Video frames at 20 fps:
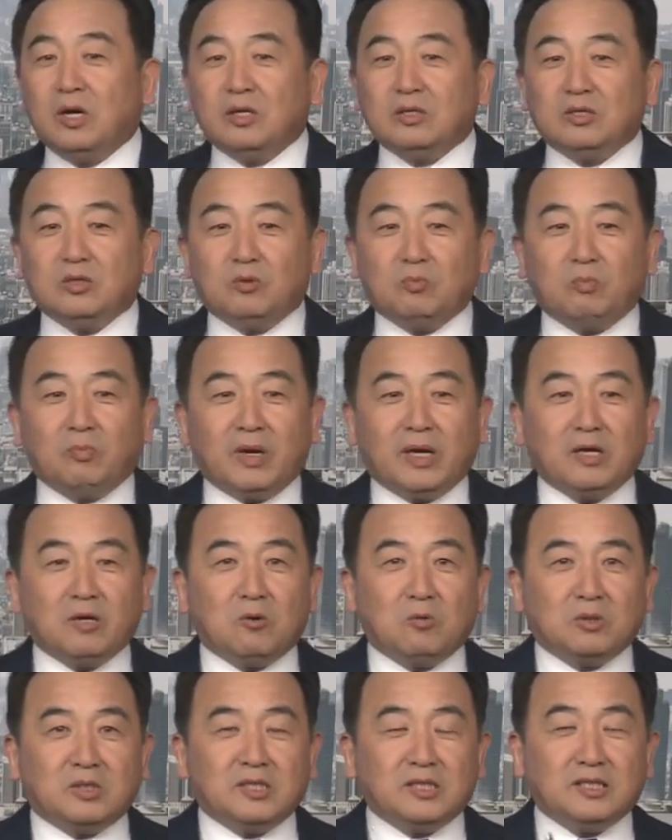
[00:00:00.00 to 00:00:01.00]
就没
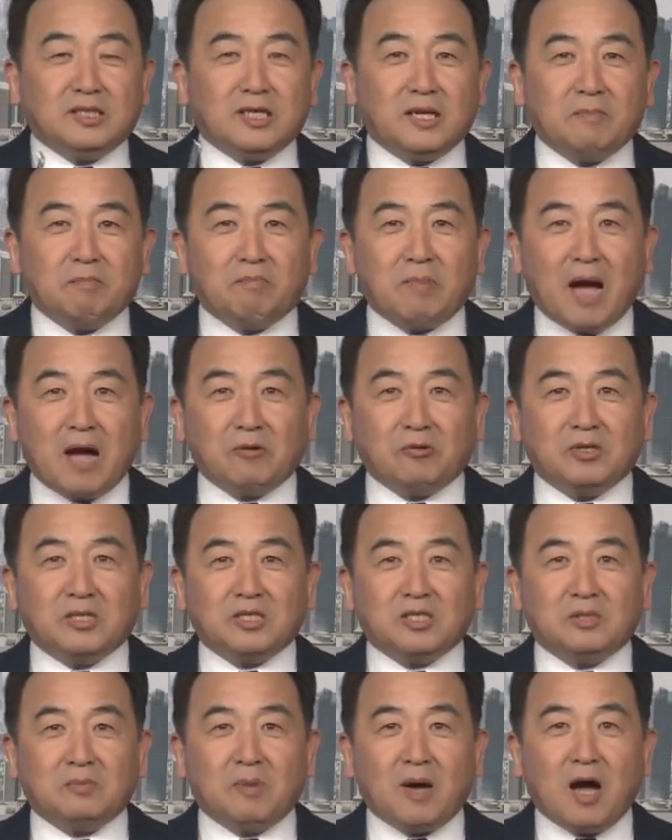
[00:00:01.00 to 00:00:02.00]
有今天八月
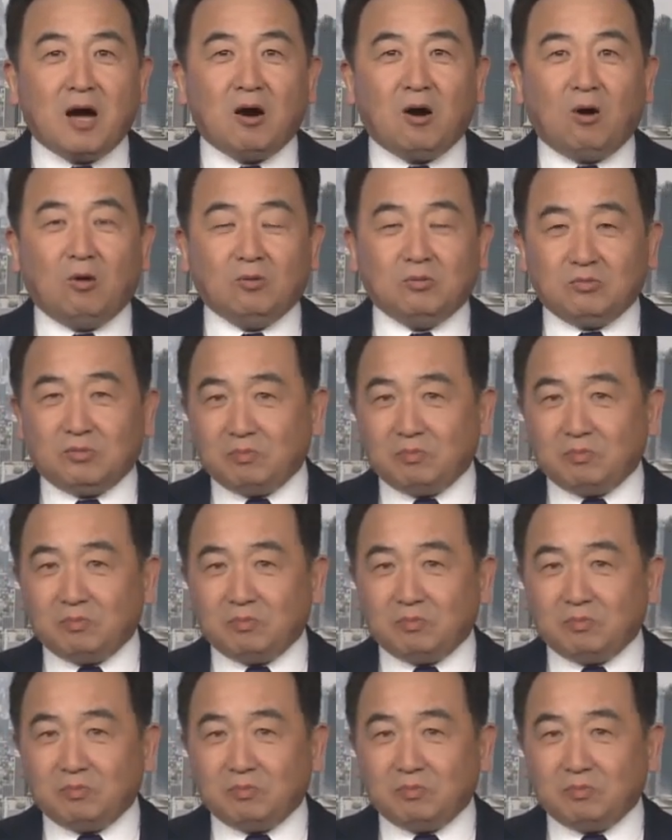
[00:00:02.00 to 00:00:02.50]
十八号，